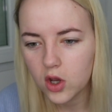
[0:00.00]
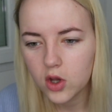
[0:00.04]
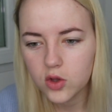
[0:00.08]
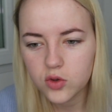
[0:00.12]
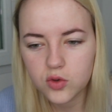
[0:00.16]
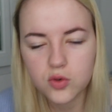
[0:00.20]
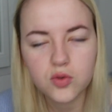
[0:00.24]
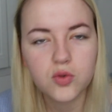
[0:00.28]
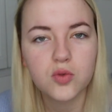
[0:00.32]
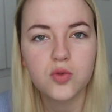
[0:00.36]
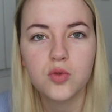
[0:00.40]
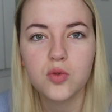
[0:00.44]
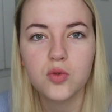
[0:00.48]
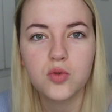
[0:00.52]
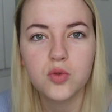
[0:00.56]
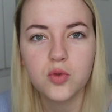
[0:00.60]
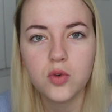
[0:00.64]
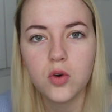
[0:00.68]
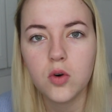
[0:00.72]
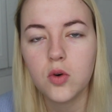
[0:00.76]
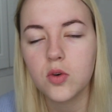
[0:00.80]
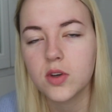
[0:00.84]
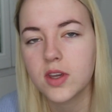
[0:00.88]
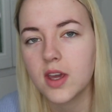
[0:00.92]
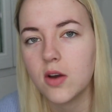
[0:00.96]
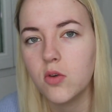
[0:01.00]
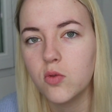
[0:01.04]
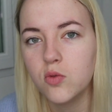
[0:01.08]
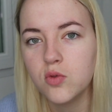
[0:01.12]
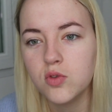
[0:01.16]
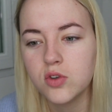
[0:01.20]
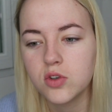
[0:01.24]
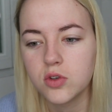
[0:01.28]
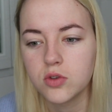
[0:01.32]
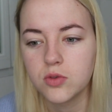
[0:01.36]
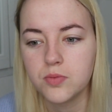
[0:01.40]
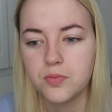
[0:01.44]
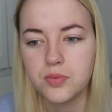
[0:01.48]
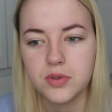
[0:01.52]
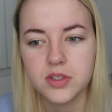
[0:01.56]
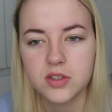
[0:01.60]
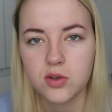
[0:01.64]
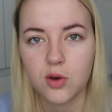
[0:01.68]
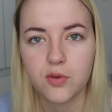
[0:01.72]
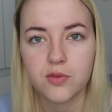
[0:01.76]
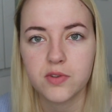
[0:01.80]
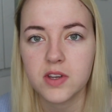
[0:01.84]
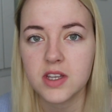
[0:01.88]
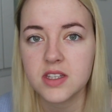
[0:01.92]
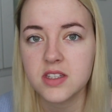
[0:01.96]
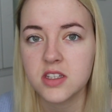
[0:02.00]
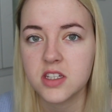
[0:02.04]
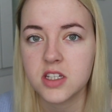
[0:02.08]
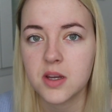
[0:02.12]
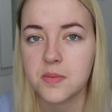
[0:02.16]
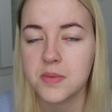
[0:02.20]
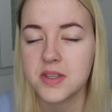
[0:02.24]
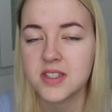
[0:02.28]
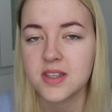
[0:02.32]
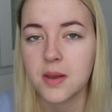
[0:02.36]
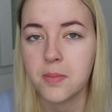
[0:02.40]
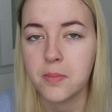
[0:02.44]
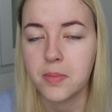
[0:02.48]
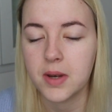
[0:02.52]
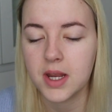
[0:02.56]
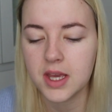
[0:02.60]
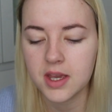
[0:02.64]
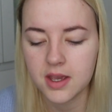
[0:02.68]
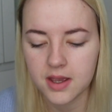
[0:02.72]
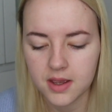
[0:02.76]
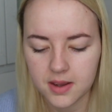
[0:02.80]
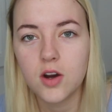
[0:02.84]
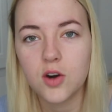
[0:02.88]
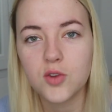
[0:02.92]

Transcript: tout tout tout tout au cas où je puisse refaire si jamais ça me plaît